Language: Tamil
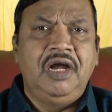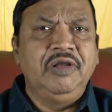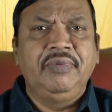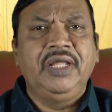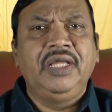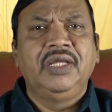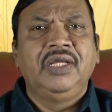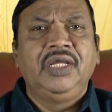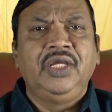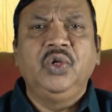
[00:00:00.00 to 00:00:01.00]
ஆண்டவரே
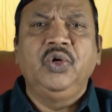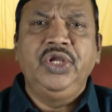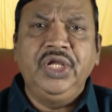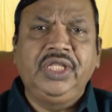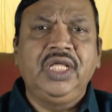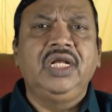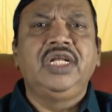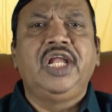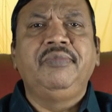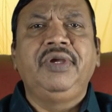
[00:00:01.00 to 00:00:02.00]
இதோ நீ
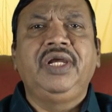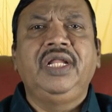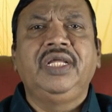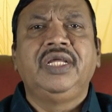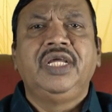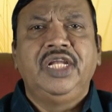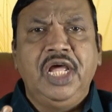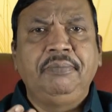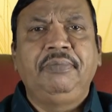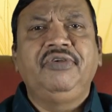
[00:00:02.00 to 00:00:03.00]
தரும் நன்மைகளை
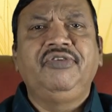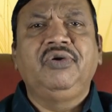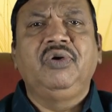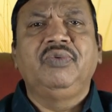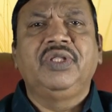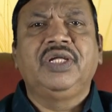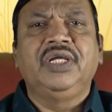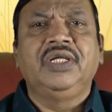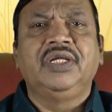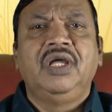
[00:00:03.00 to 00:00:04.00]
நான்
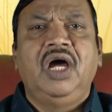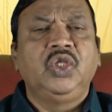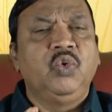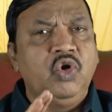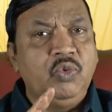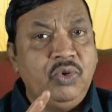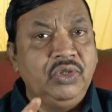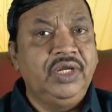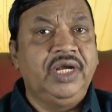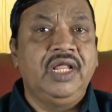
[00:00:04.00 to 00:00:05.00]
பெற்றுக்கொள்வதற்கு அது
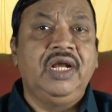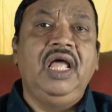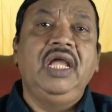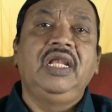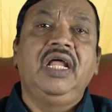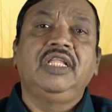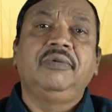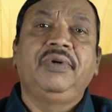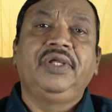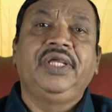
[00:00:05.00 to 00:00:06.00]
ஒருபோதும் இடரலா
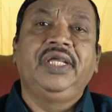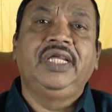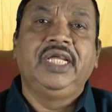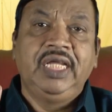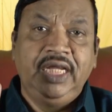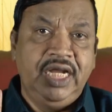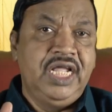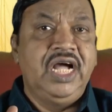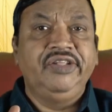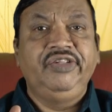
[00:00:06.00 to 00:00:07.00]
இல்லாதபடிக்கு
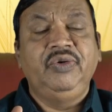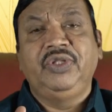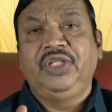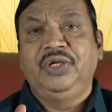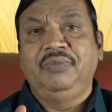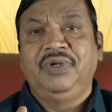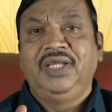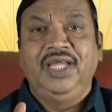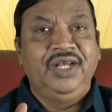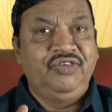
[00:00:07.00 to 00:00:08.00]
என்னை ஆசிர்வதியம்
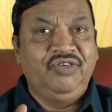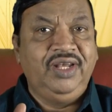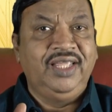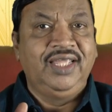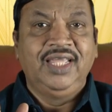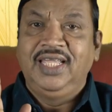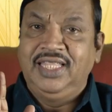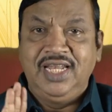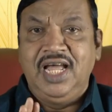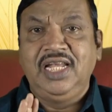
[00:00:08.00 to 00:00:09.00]
என்று சொல்லி
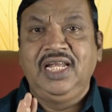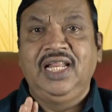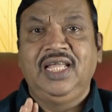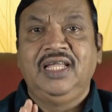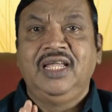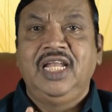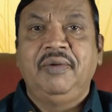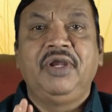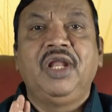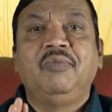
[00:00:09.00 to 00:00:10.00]
இந்த நாளில்
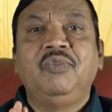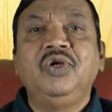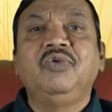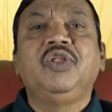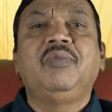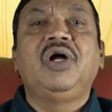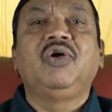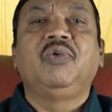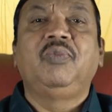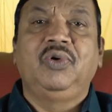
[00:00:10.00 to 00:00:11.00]
நம்மை நாம்
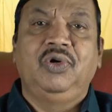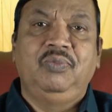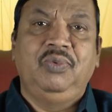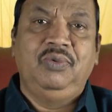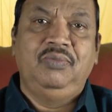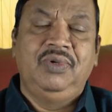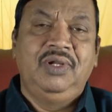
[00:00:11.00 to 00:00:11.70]
முழுவதுமாக ஒப்பு கொடுப்போம்